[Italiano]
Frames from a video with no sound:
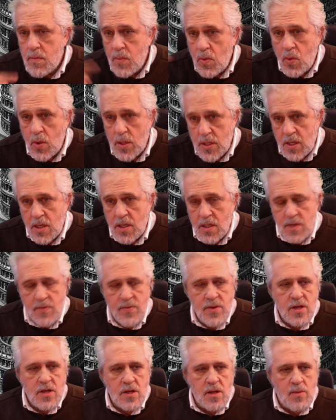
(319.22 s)
questa che
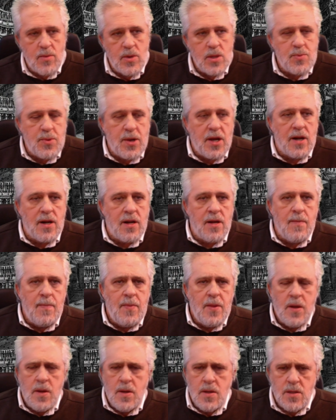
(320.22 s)
vedete a mie spalle,
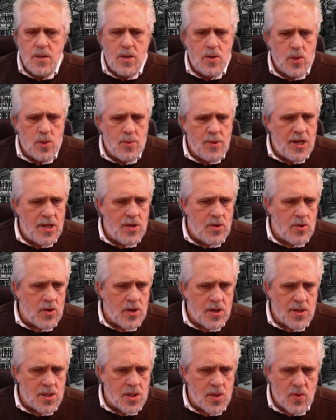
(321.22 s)
se non sbaglio
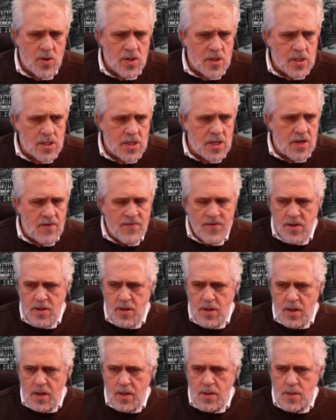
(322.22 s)
nel 56
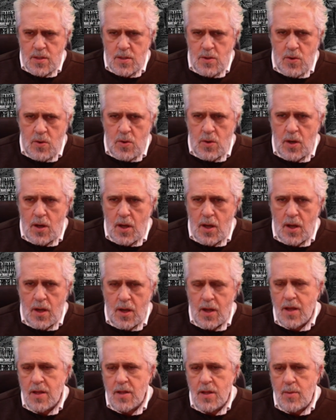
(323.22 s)
a.C., la
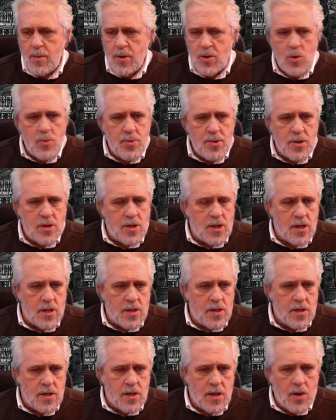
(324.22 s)
grande metropolitana
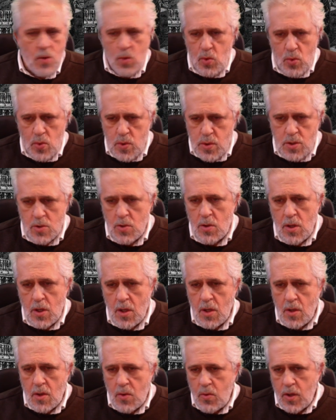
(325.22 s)
di Augusto.
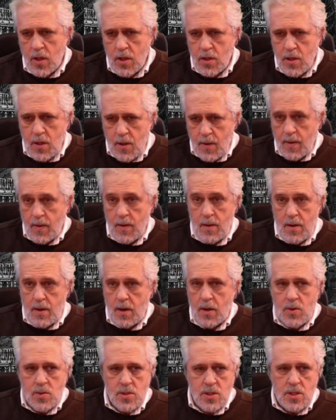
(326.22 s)
Quindi eh,
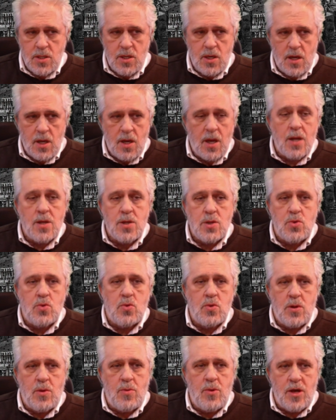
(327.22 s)
la cosa si era
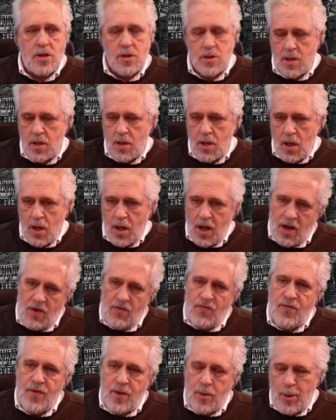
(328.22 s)
assolutamente
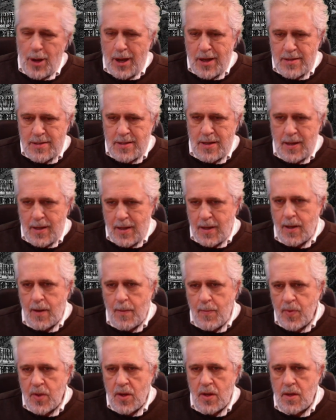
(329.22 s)
affermata
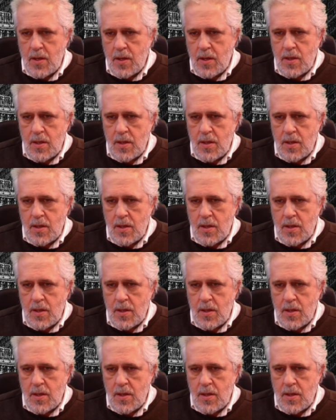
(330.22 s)
e eh,